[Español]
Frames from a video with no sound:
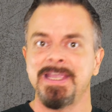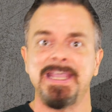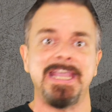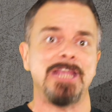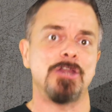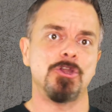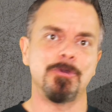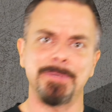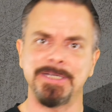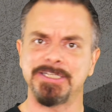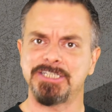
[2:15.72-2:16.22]

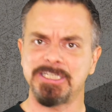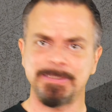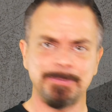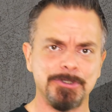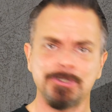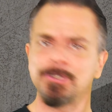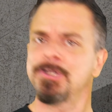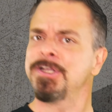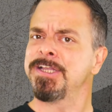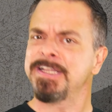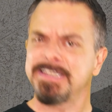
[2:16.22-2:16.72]
El
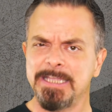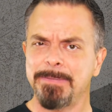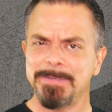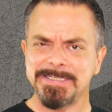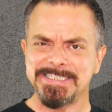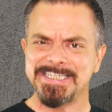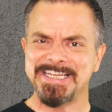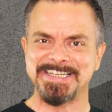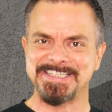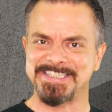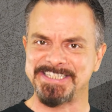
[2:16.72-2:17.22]
objetivo debe
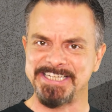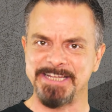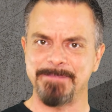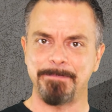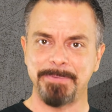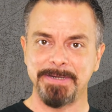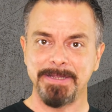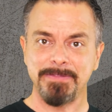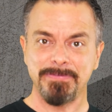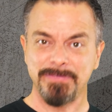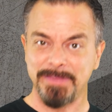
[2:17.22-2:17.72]
ser
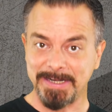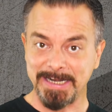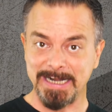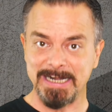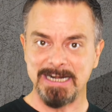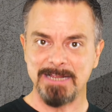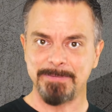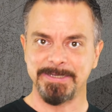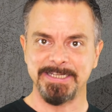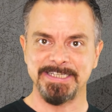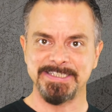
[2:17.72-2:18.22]
siempre cerrar
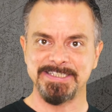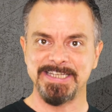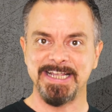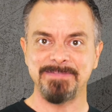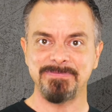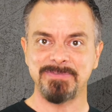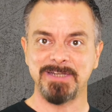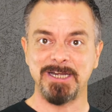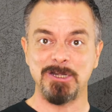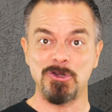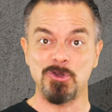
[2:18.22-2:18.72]
la brecha
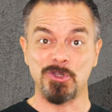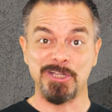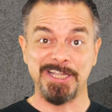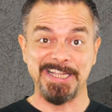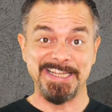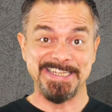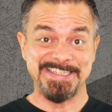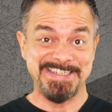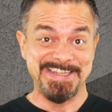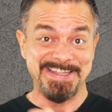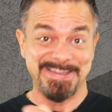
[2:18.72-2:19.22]
entre lo
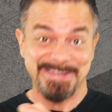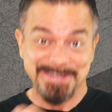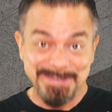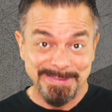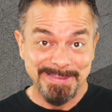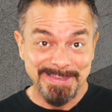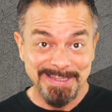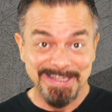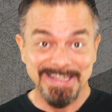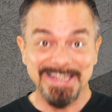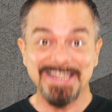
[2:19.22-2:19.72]
que se
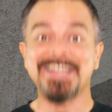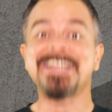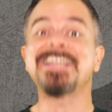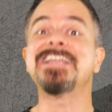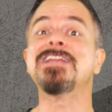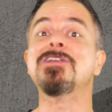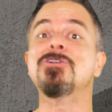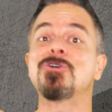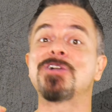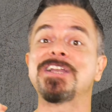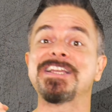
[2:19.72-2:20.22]
dice y
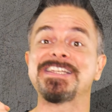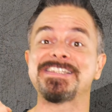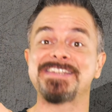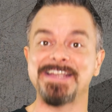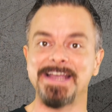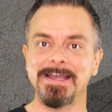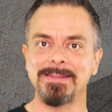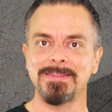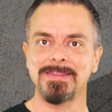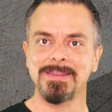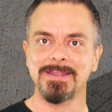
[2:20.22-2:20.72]
lo que
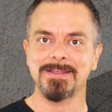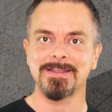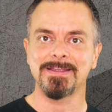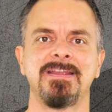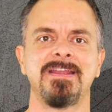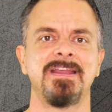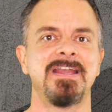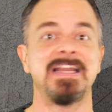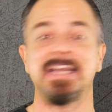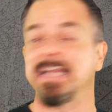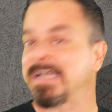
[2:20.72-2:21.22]
se hace.
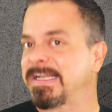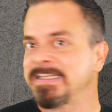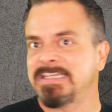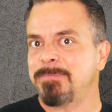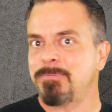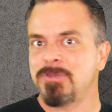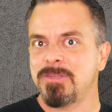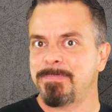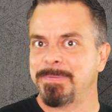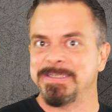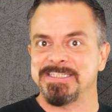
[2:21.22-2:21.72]
La gente
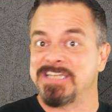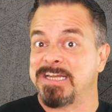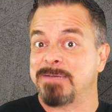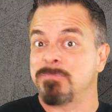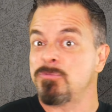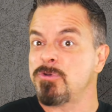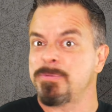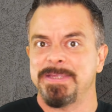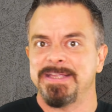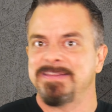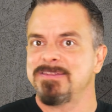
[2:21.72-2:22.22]
puede pensar
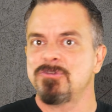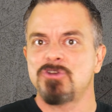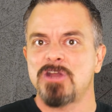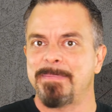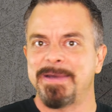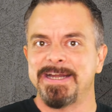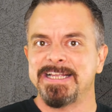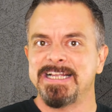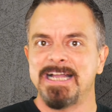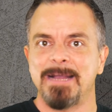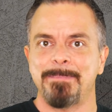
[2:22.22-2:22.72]
muy bien de una
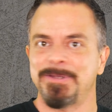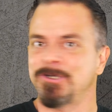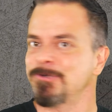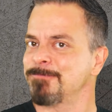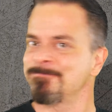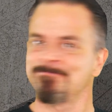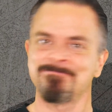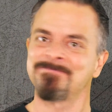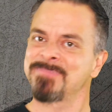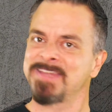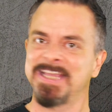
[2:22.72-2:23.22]
marca, pero
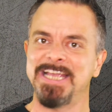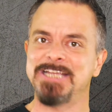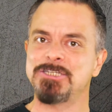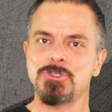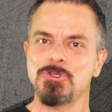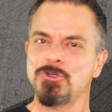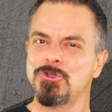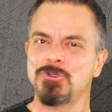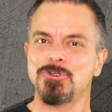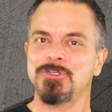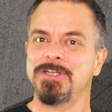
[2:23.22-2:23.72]

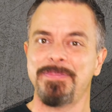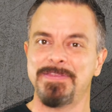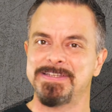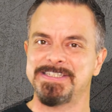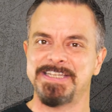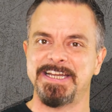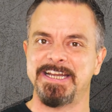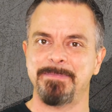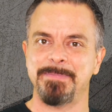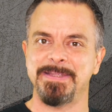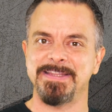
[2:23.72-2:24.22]
eso no
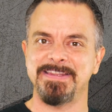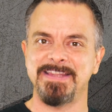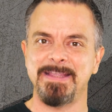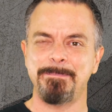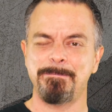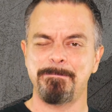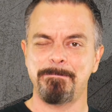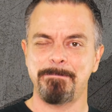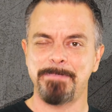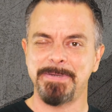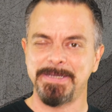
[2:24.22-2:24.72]
necesariamente
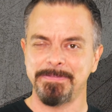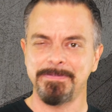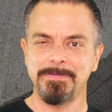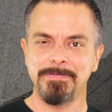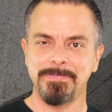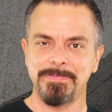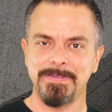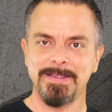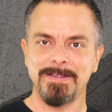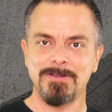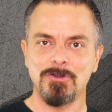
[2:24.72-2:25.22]

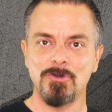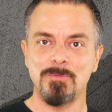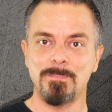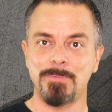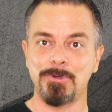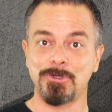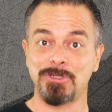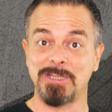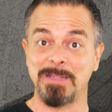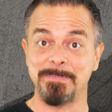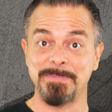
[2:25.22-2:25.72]
predice
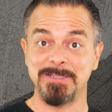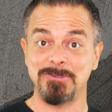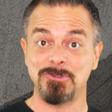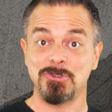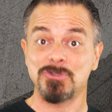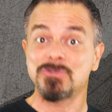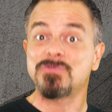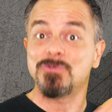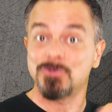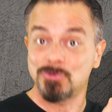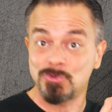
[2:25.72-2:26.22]

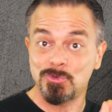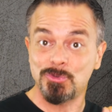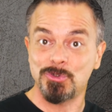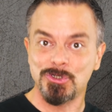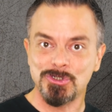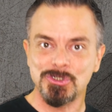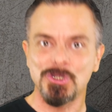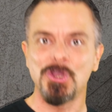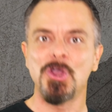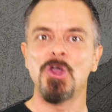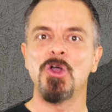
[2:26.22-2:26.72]
comportamientos
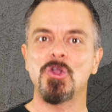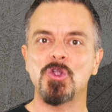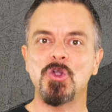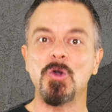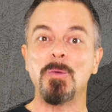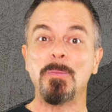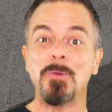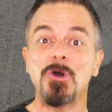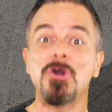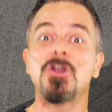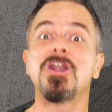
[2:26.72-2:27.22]
futuros
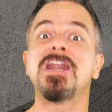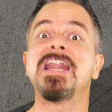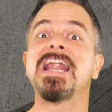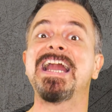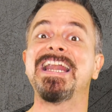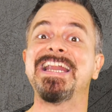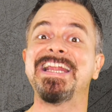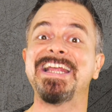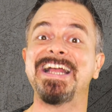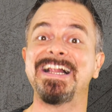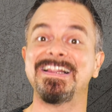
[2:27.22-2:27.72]
como la
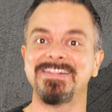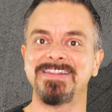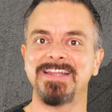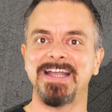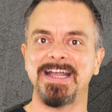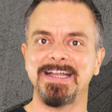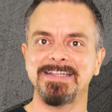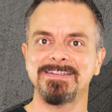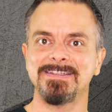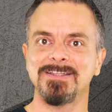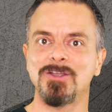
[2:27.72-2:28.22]

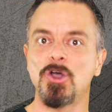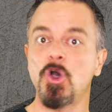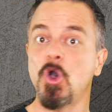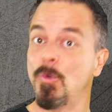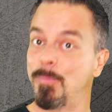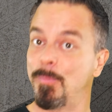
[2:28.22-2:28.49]
lealtad o